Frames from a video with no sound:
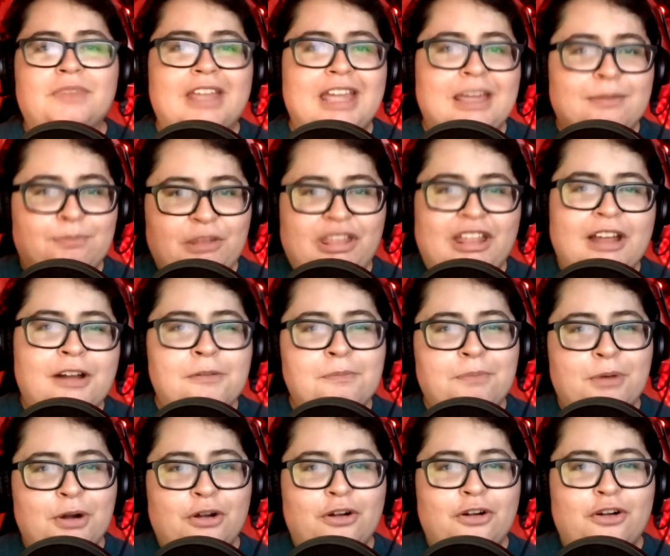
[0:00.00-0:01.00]
Empezaba un
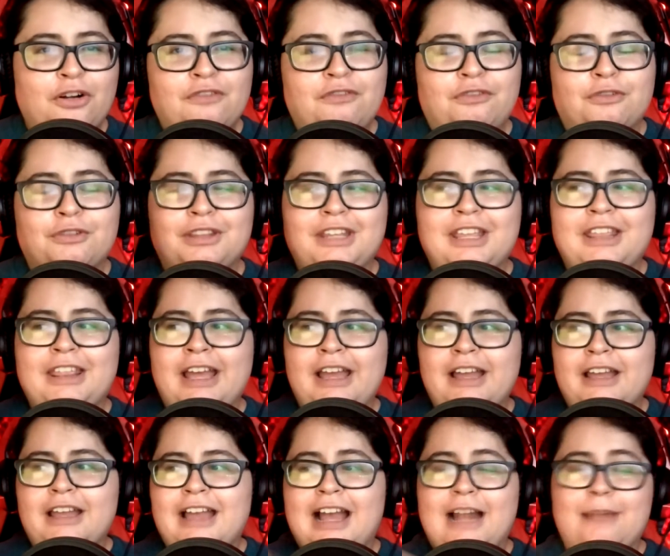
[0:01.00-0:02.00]
poco confundida,
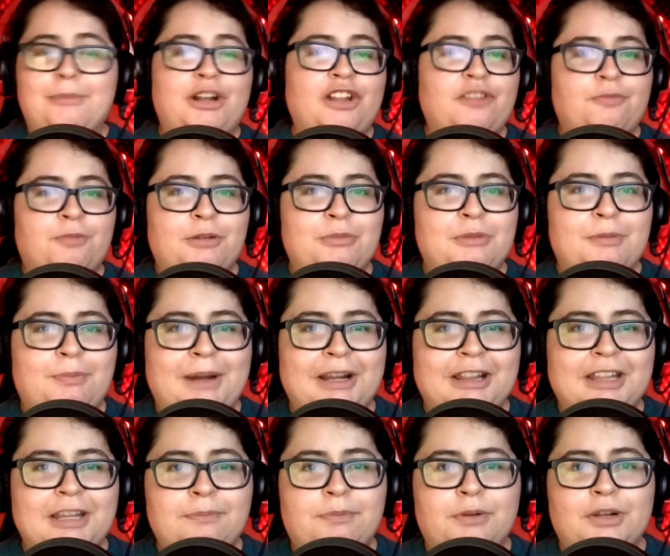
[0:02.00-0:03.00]
al menos por mi
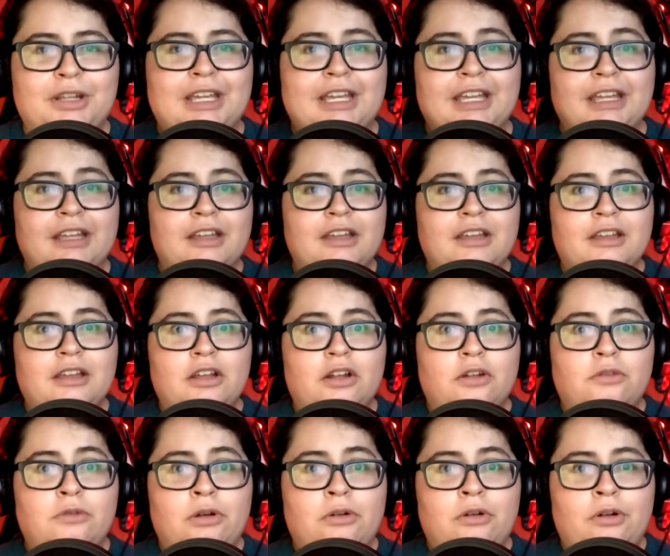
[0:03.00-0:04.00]
parte, porque
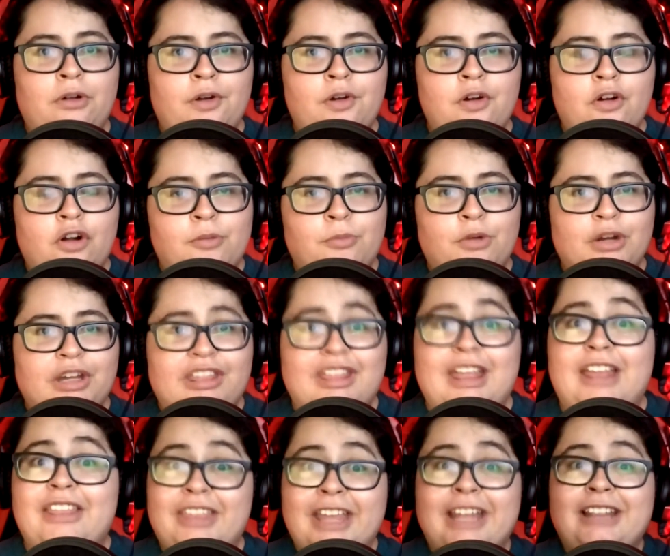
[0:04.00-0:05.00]
luego luego como que
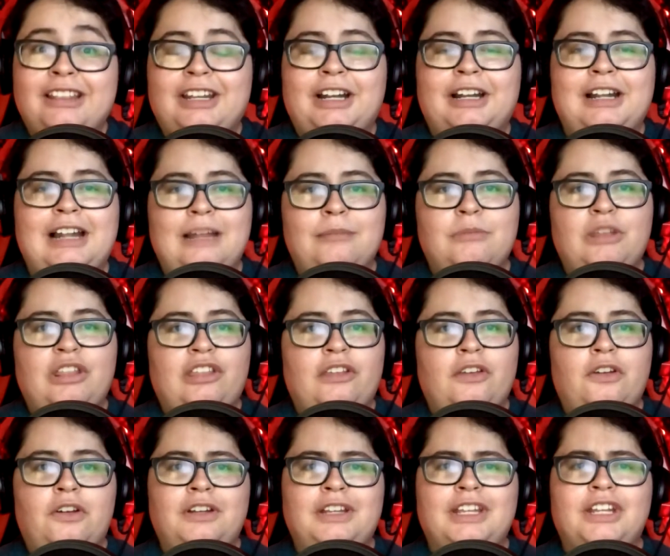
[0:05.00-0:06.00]
se adentran a la
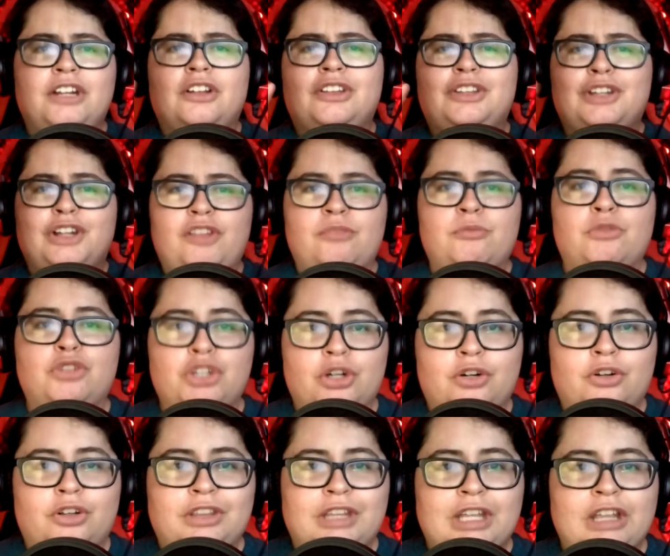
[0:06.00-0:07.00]
misión y no tienes mucho
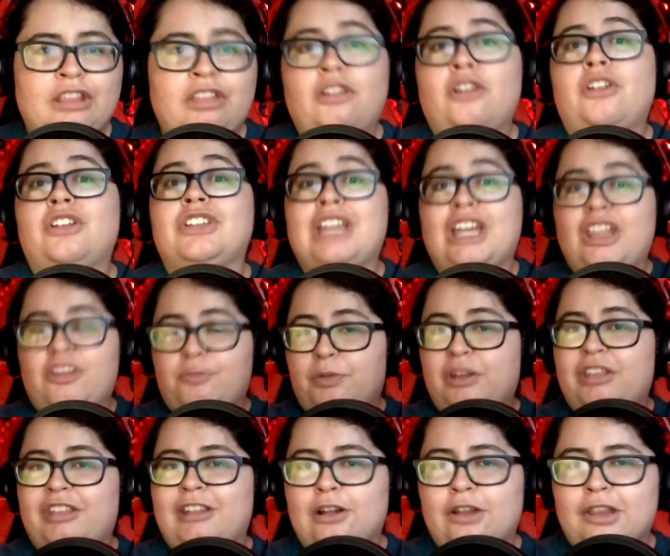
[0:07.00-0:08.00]
contexto, ya
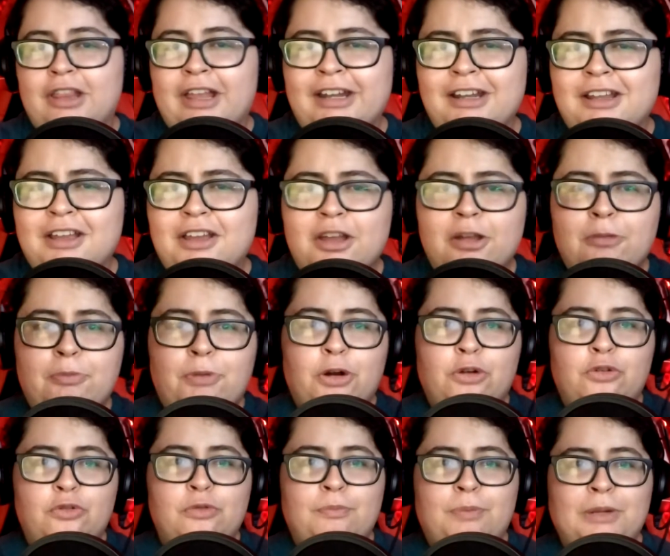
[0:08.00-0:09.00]
después te lo dan, pero
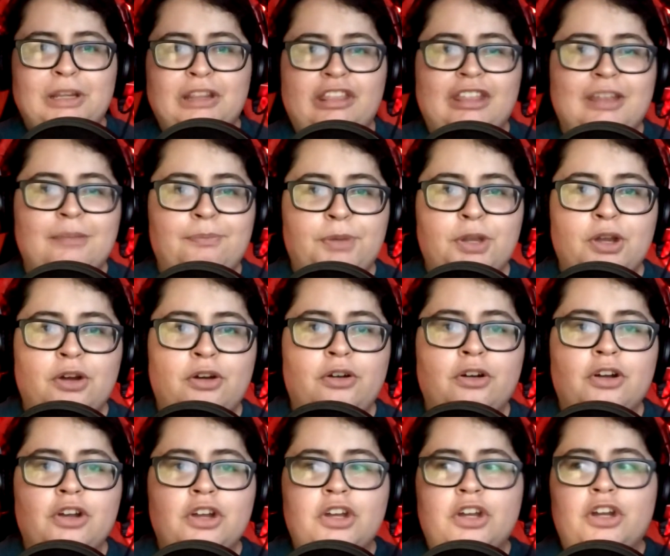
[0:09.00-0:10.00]
en un principio
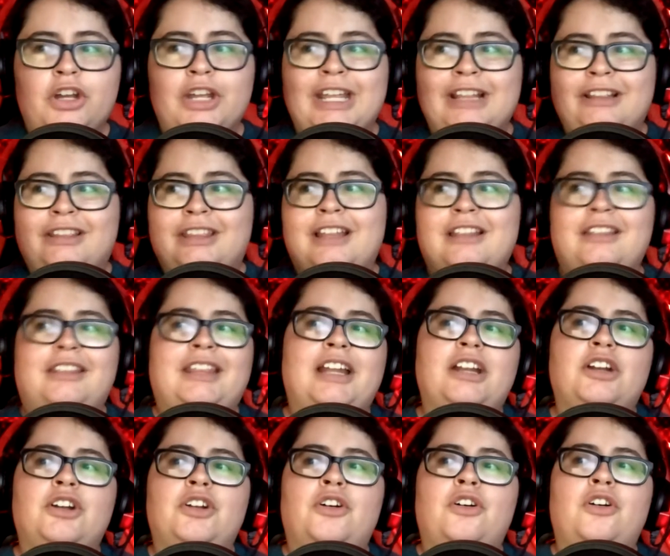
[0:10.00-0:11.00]

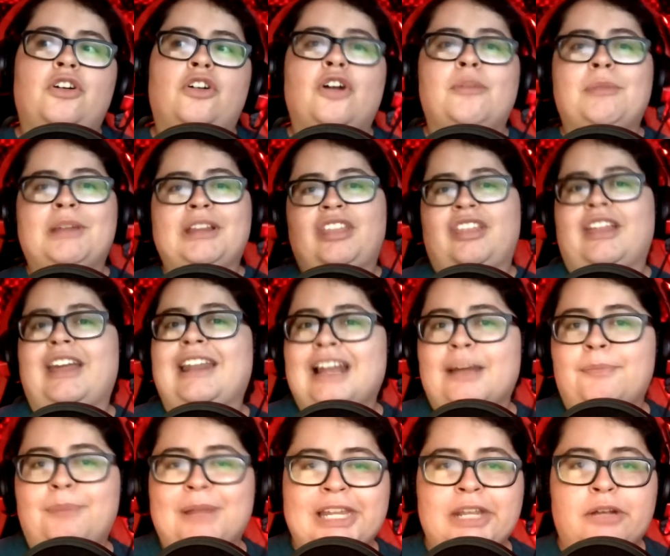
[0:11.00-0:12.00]
intentan no comenzar
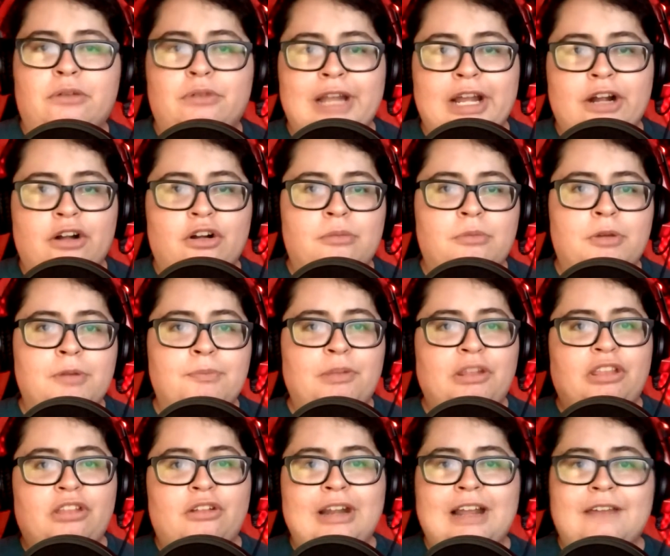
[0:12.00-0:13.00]
la película como
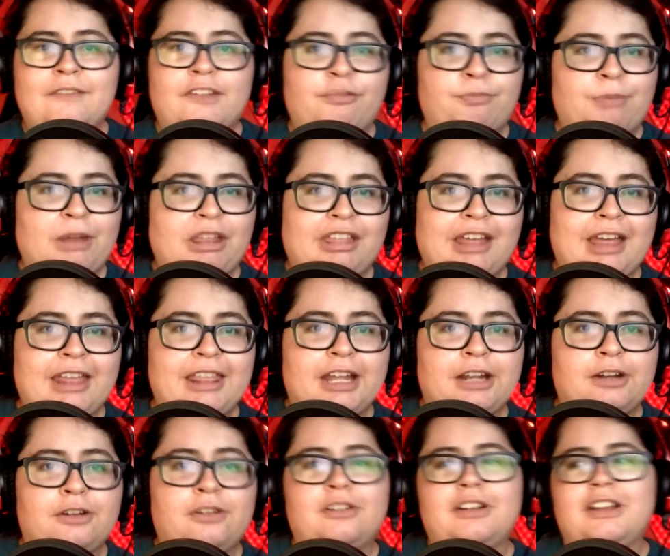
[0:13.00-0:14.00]
empezó la vez pasada,
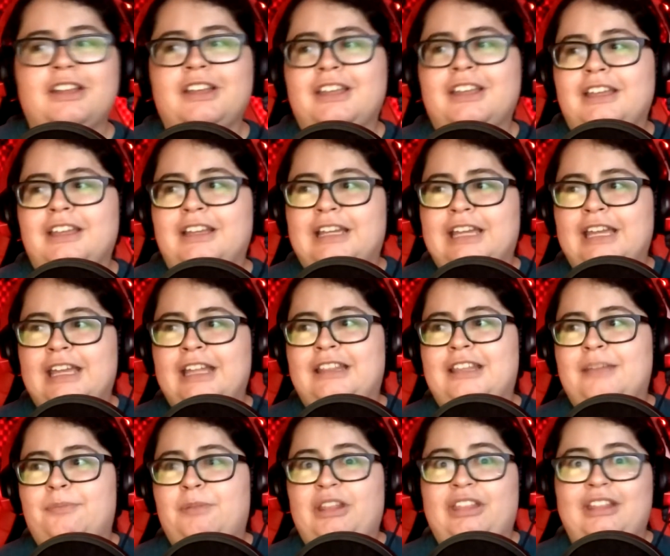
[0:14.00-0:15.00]
¿no? que
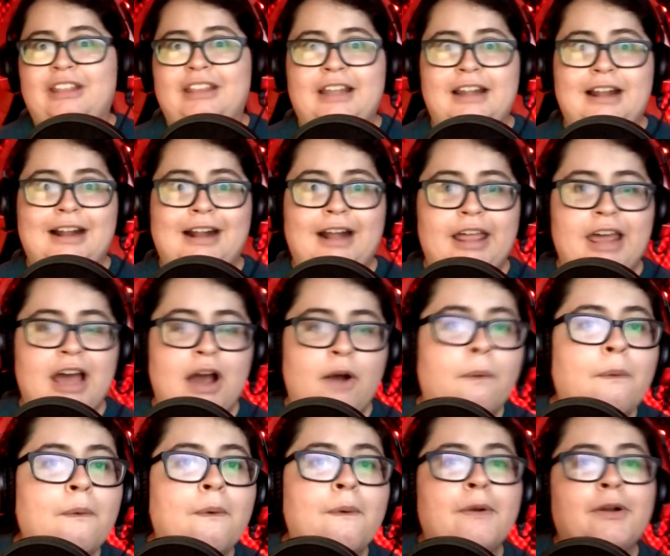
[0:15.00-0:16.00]
te presentan a cada
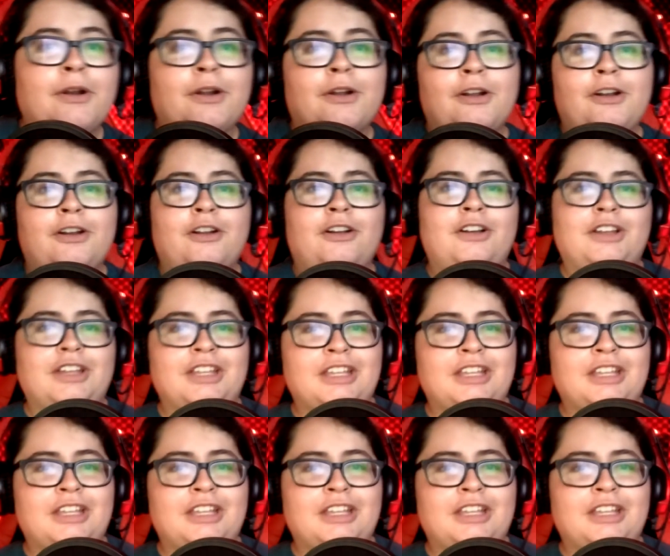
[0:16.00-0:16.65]
uno, ¿no?